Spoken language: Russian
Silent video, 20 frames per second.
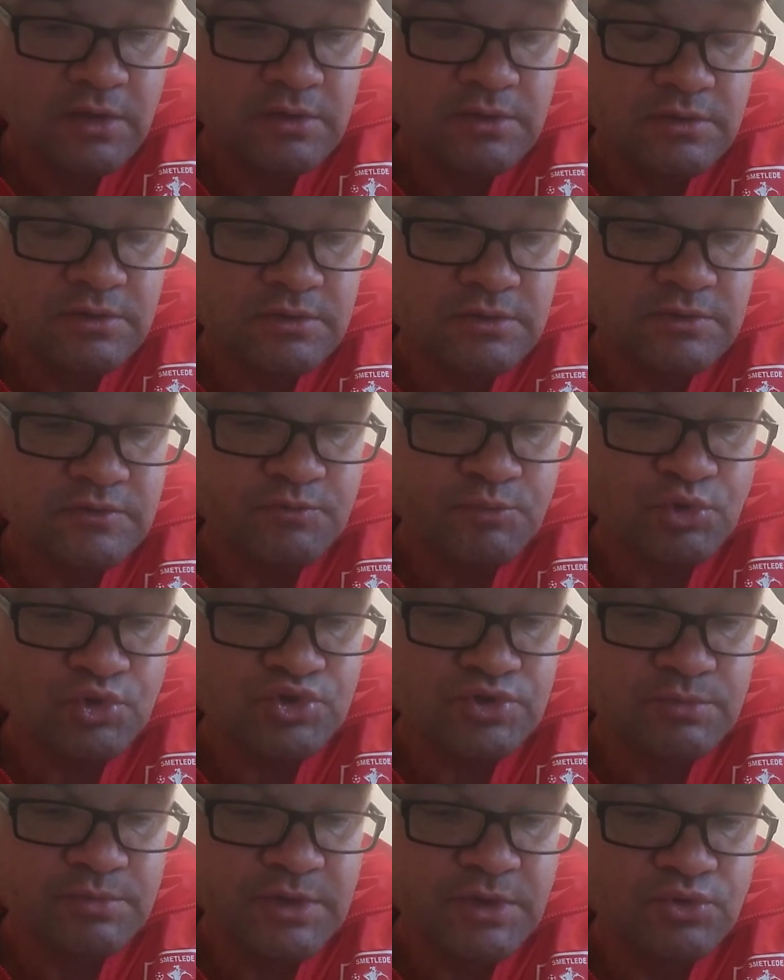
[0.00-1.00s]
э, в
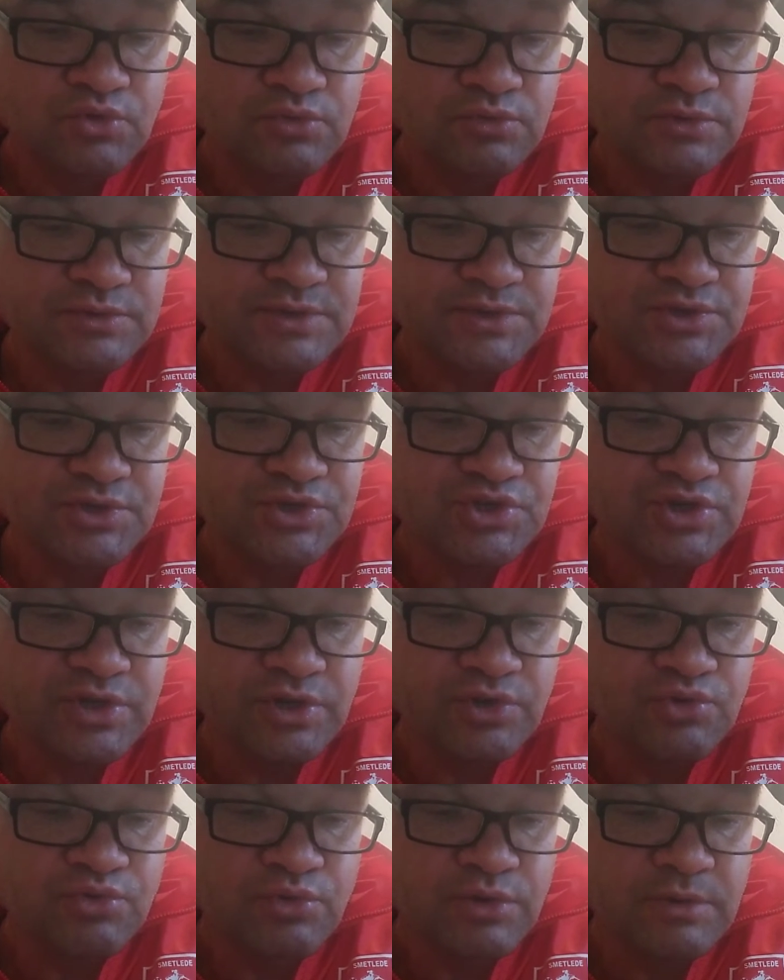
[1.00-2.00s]
прошлом году, значит, с
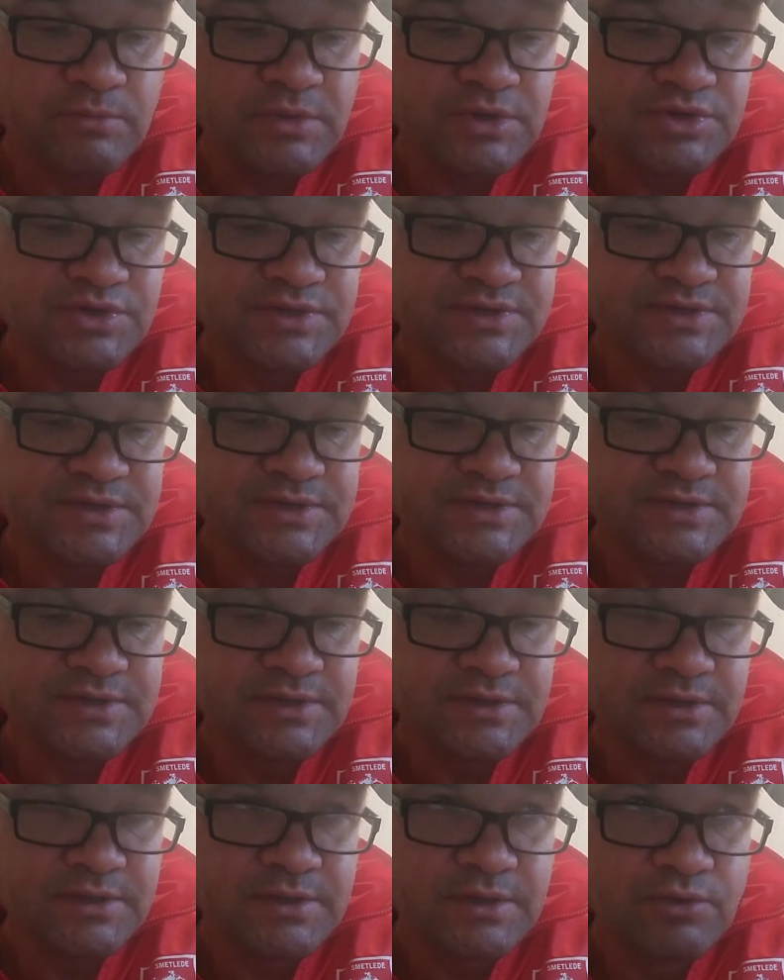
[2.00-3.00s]
Шахтером, Манчестер
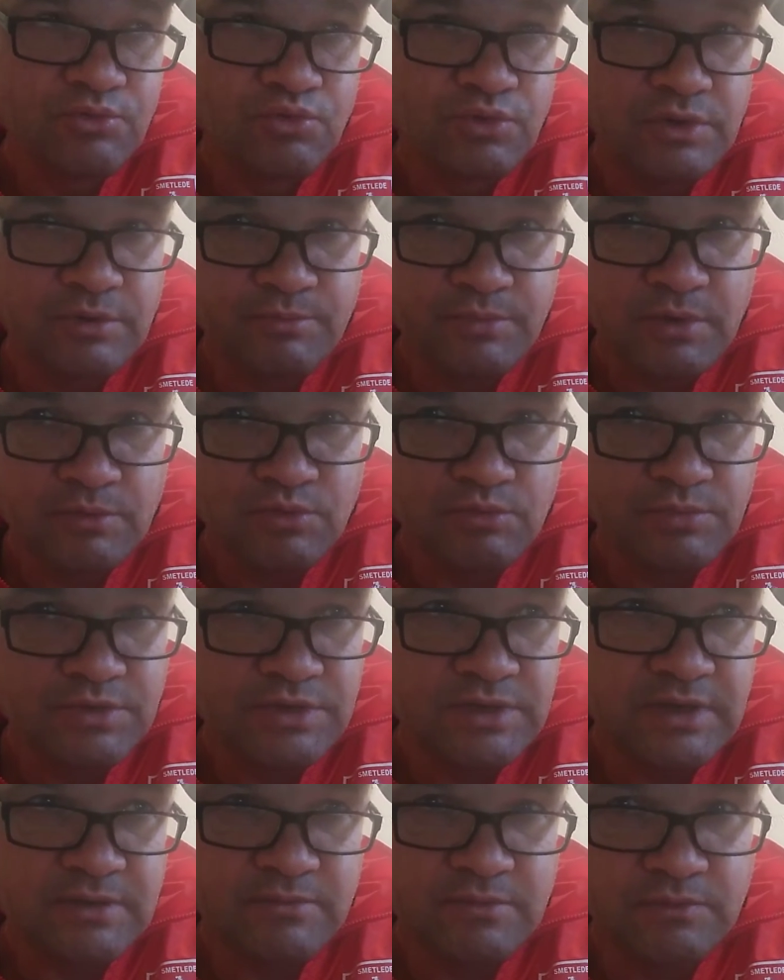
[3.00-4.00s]
Сити и Леоном, по-моему.
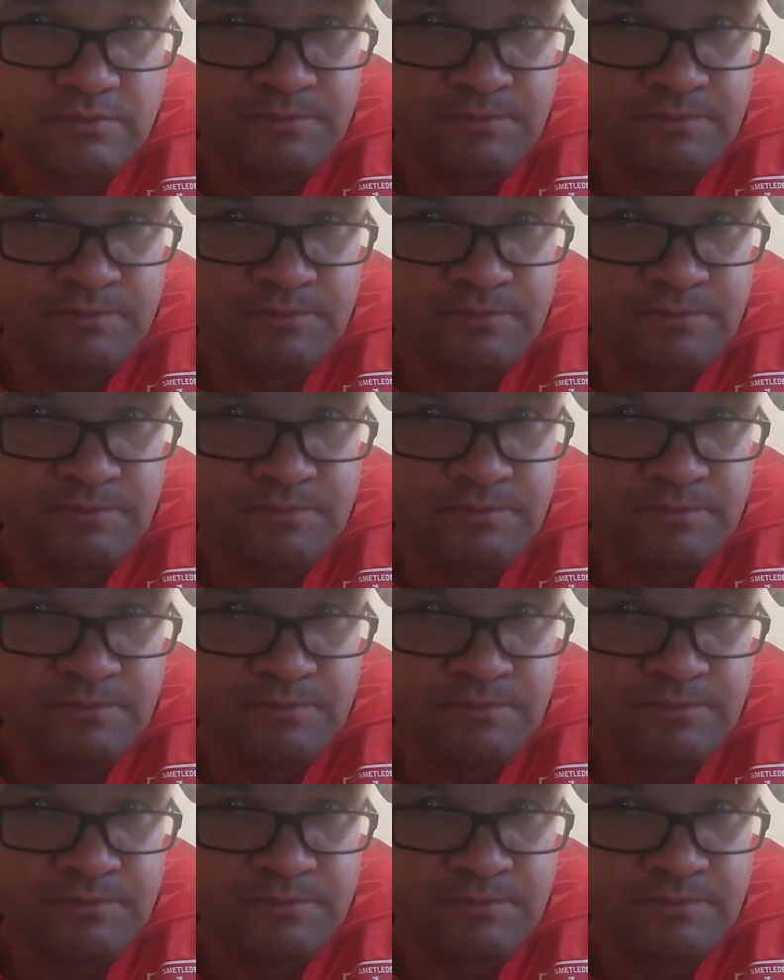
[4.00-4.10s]
И там